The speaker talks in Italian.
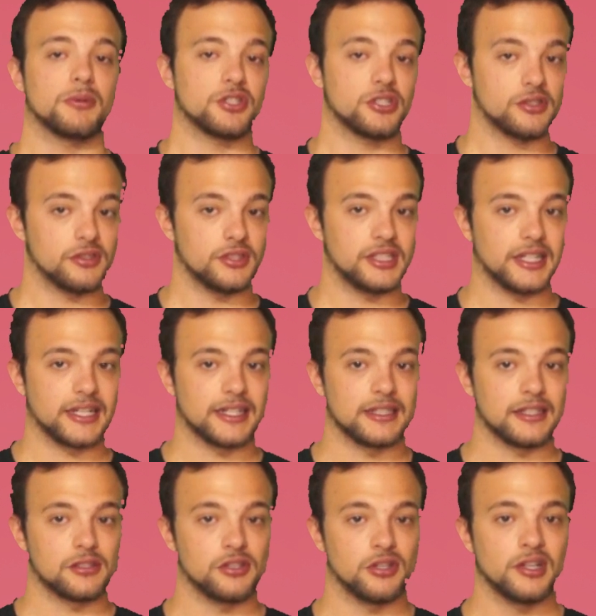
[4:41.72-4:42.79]
processo di
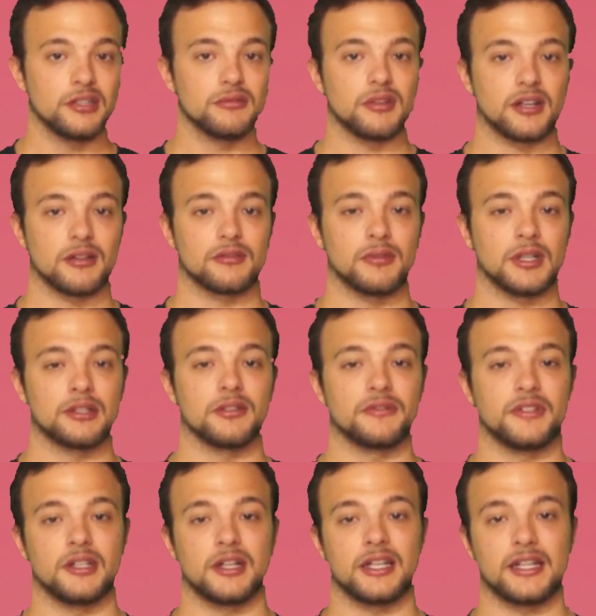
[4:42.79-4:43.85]
degradazione dura quando
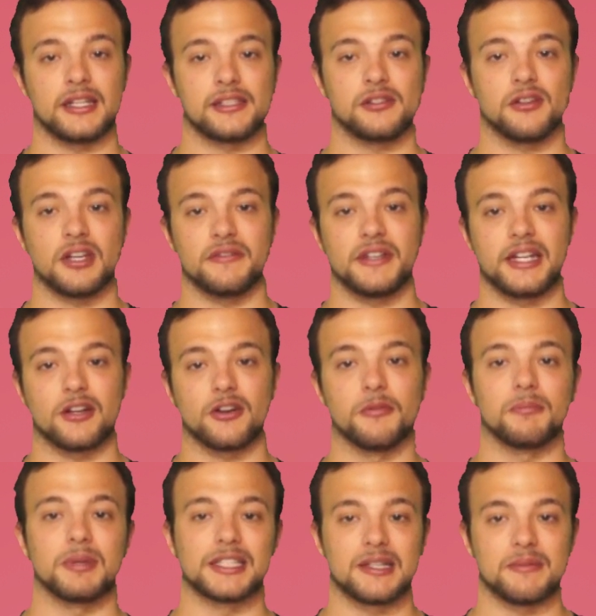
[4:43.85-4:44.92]
fino alla lesione viene
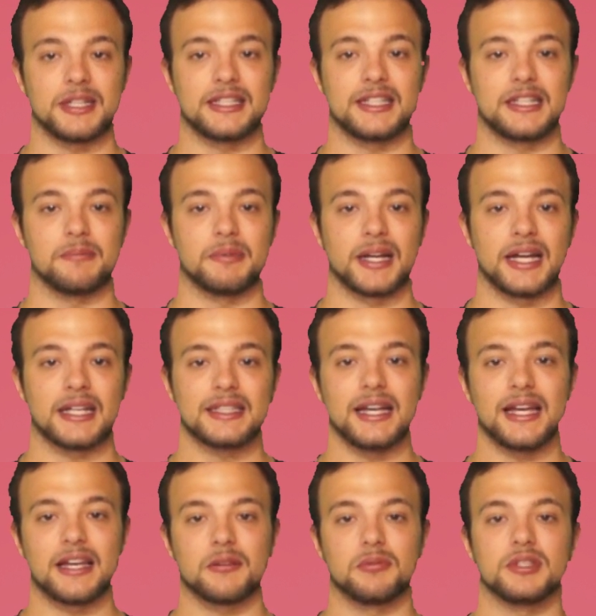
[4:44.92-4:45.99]
completamente
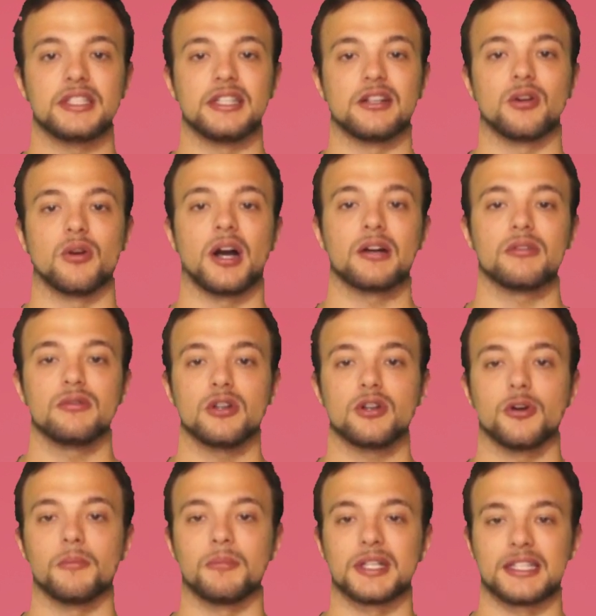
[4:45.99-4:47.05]
riparata e quindi il coagulo
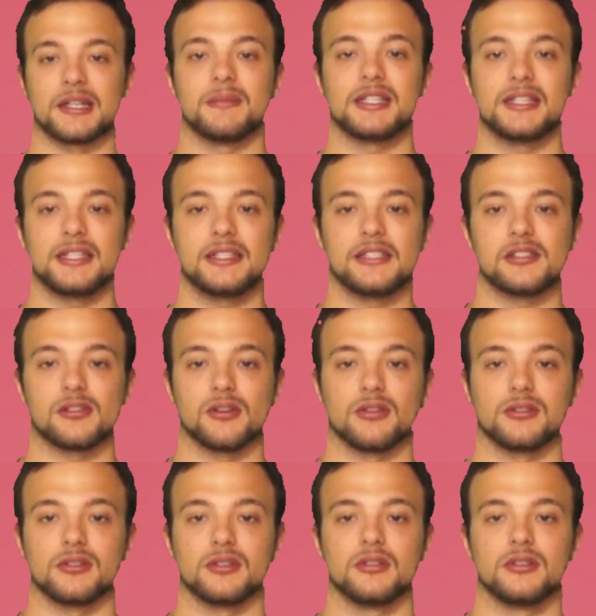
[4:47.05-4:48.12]
completamente
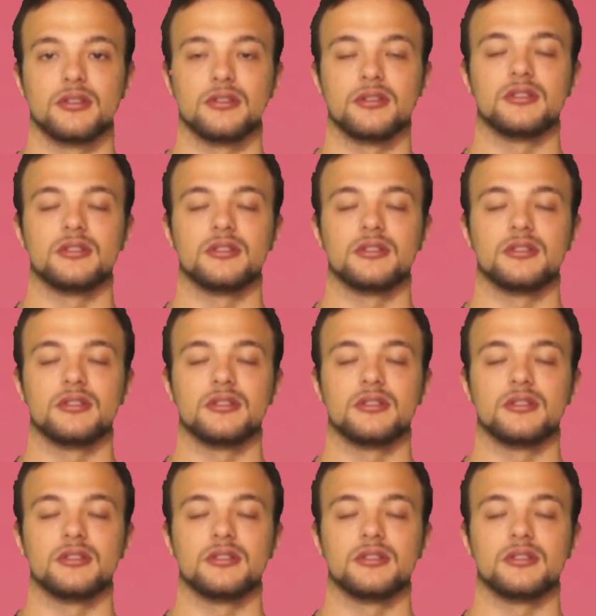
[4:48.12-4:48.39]
dissolto.